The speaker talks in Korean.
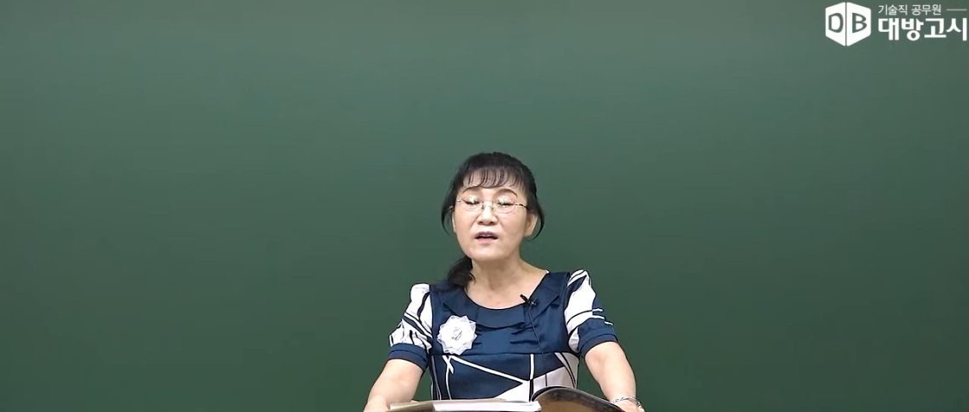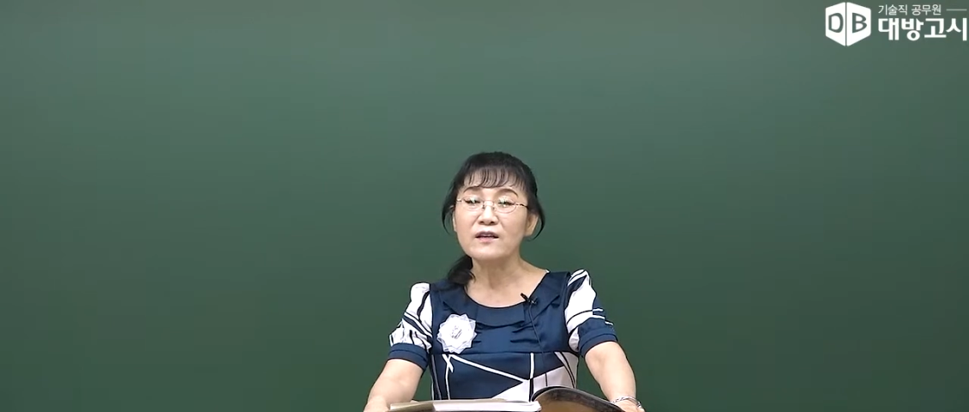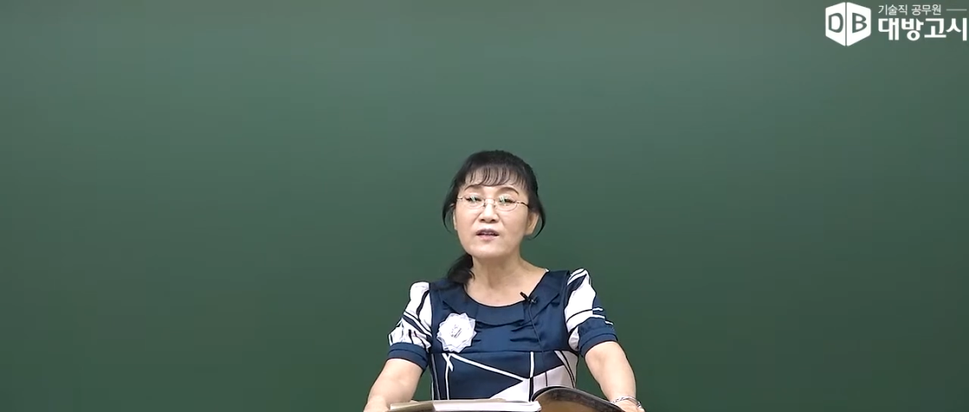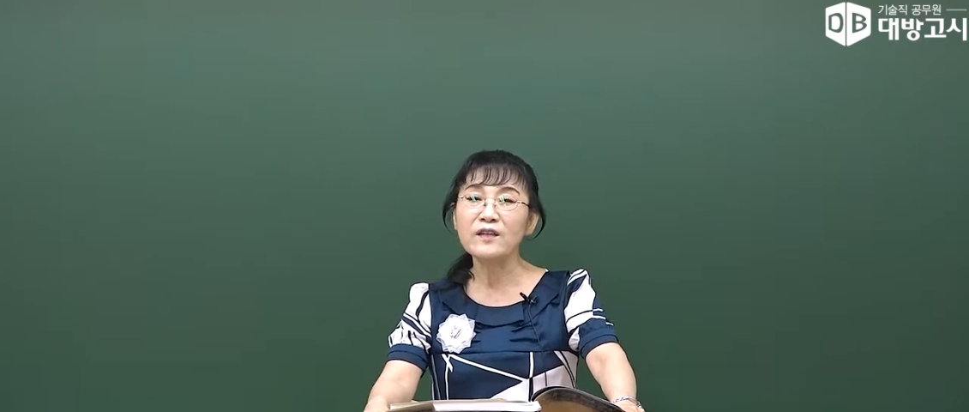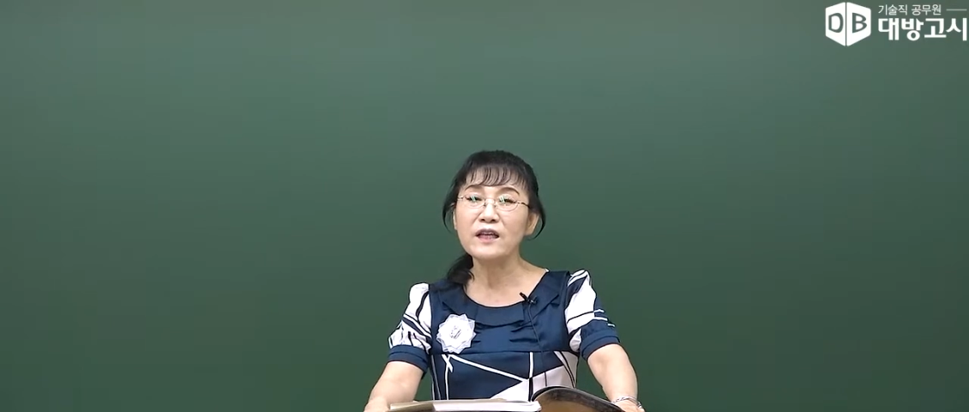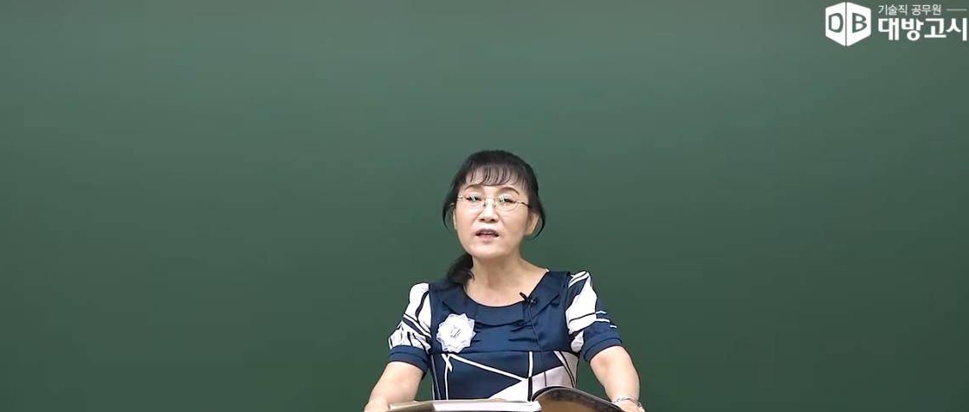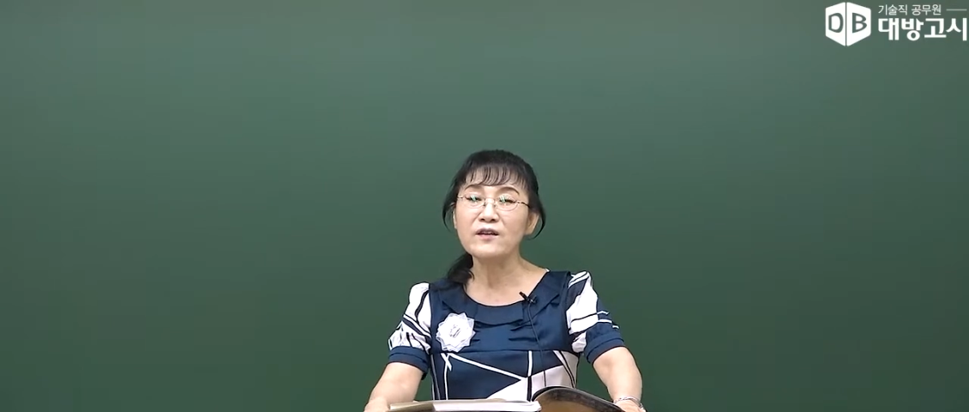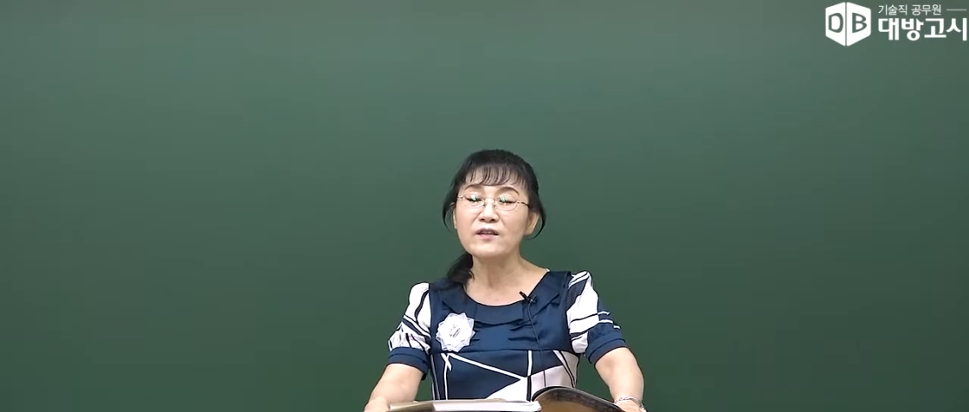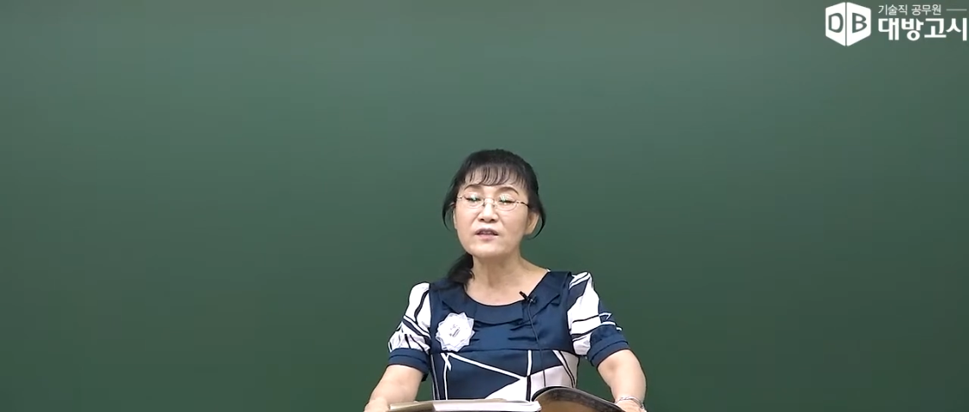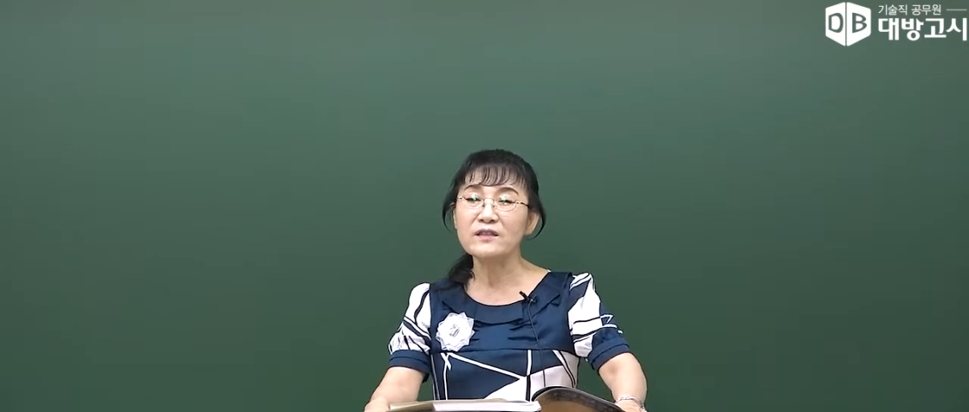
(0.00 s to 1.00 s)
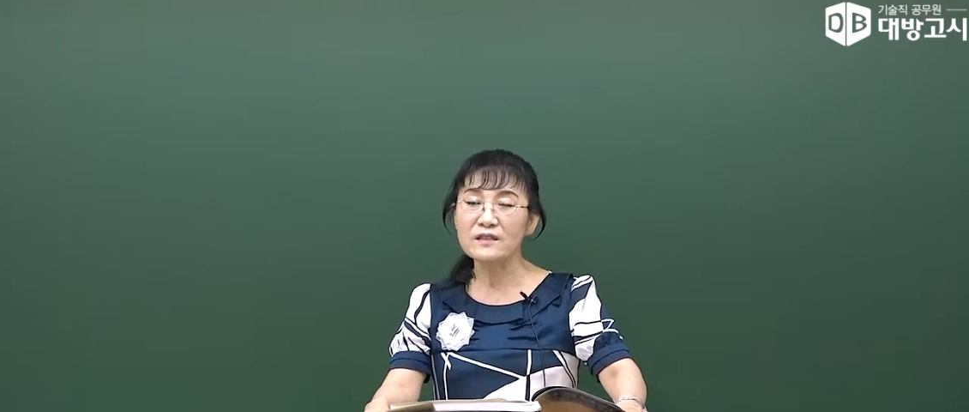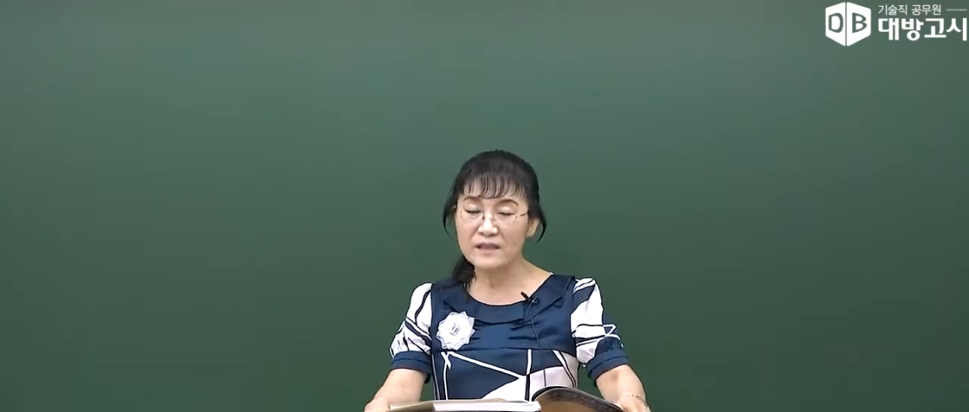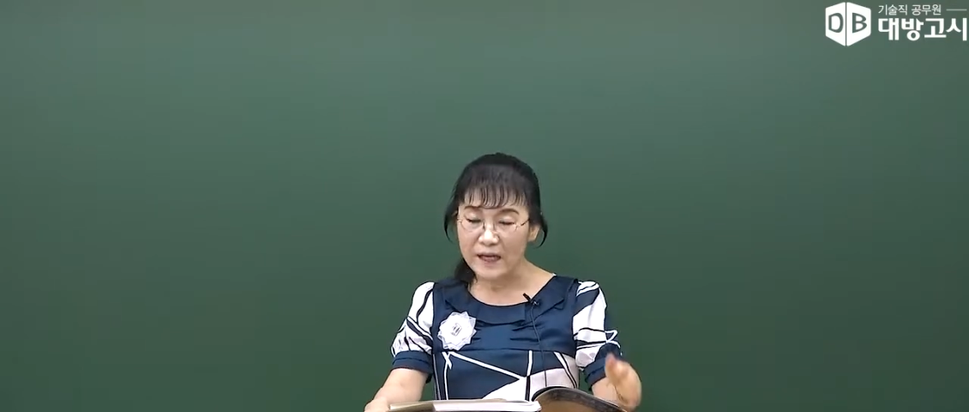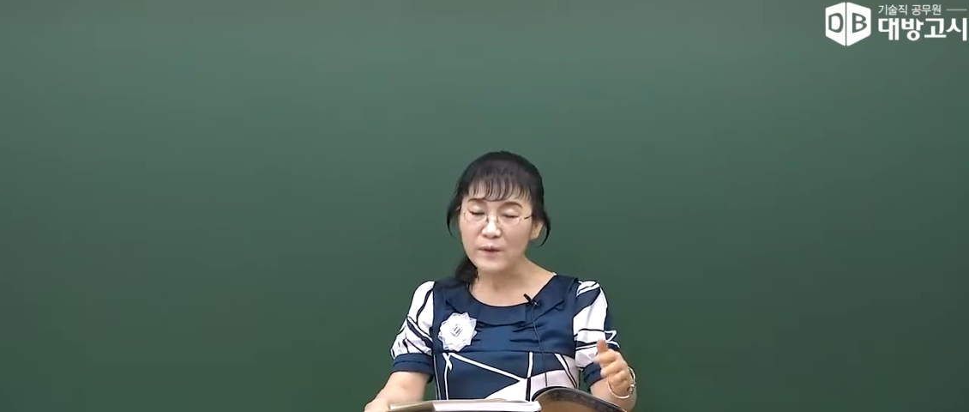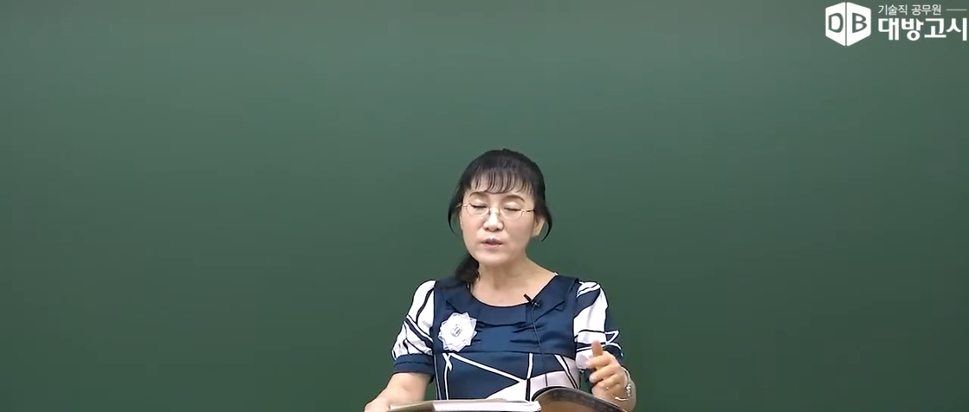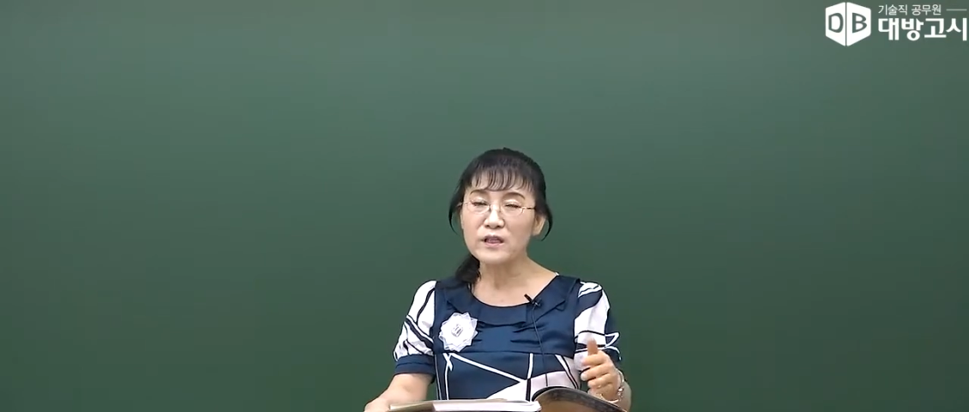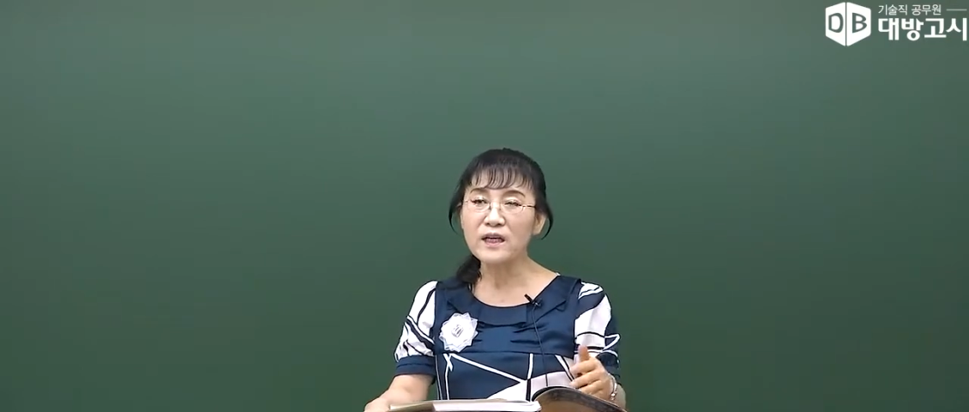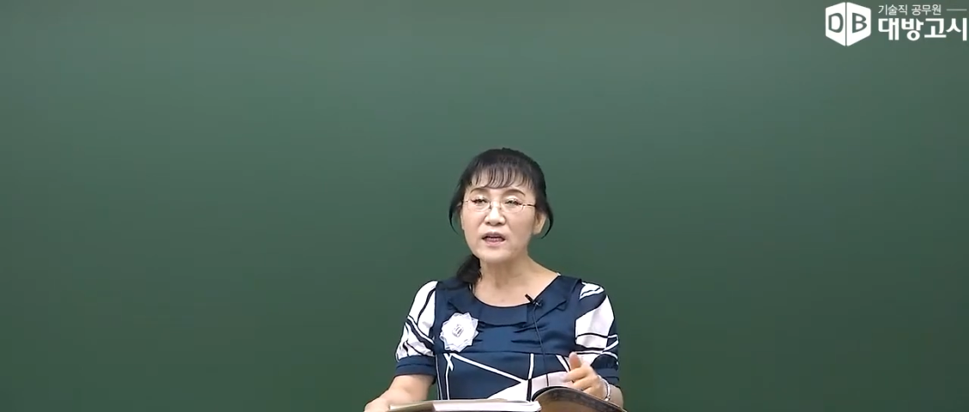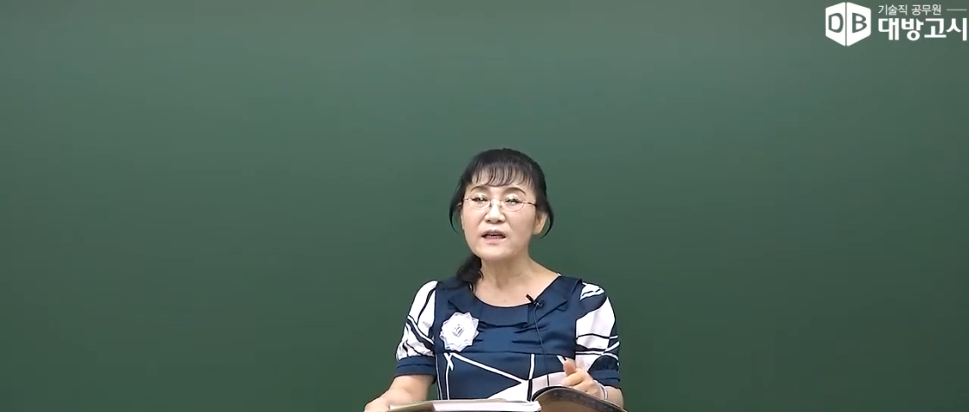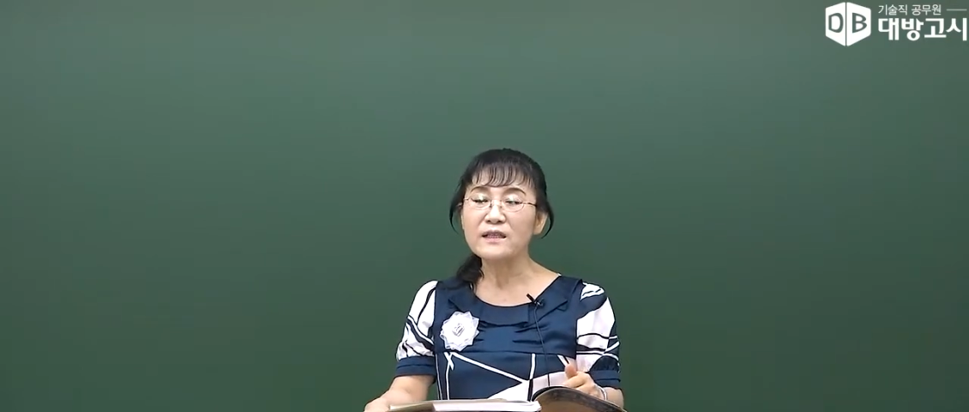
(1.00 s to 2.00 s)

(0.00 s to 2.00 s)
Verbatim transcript: 그런데 이것 내용들이